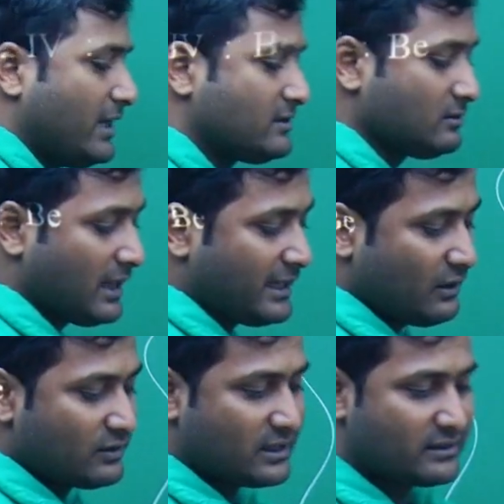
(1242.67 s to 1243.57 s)
है
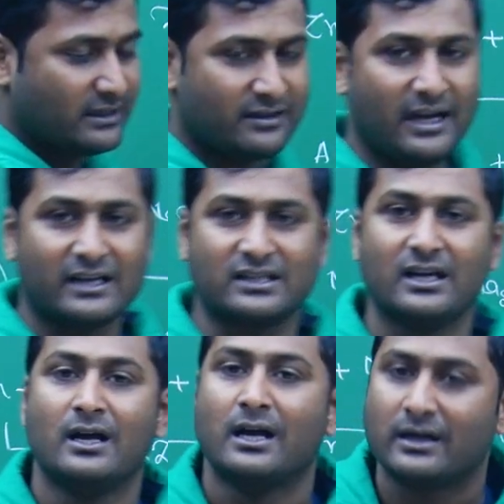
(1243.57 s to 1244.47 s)
एन के साथ रिएक्ट
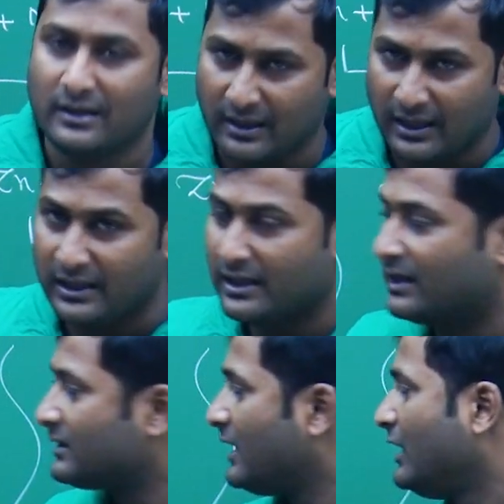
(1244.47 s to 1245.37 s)
नहीं
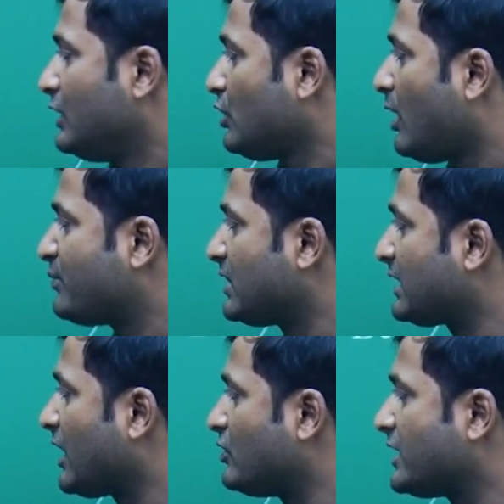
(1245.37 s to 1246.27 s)
करता तो ऑप्शन
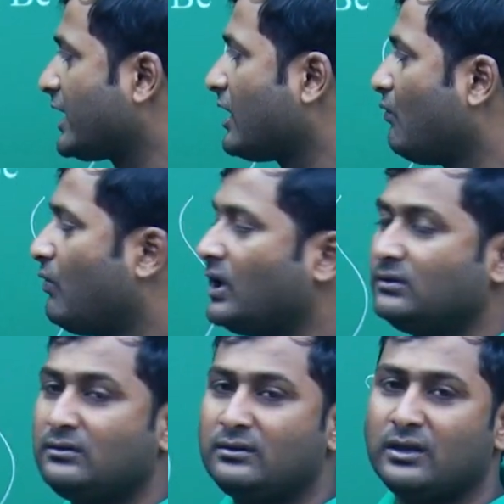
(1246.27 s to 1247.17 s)
क्या हो जाएगा
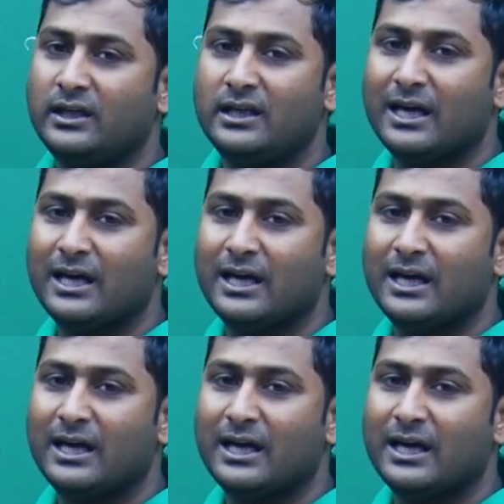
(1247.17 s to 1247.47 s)
वन थ्री